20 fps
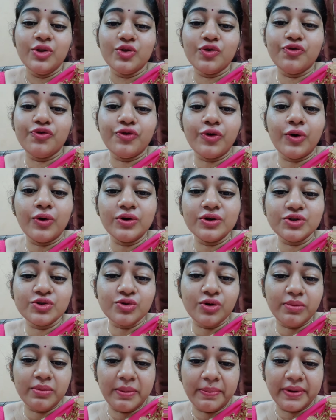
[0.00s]
तो फोर्स
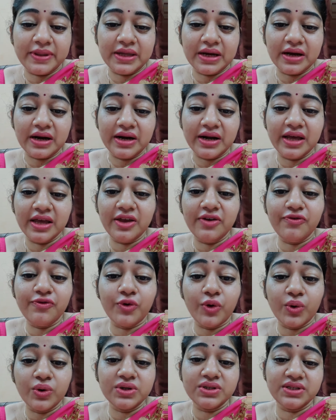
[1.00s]
को हमें पता करना है कि
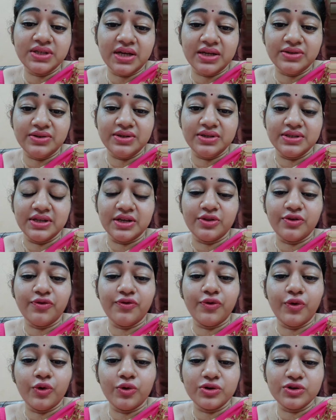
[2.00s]
फोर्स क्या चीज़ है तो
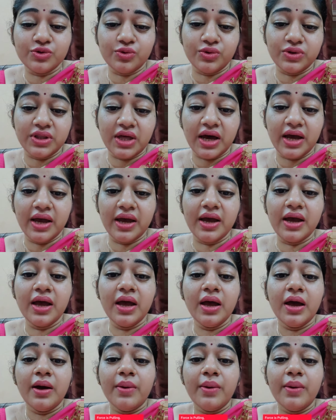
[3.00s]
फोर्स होता है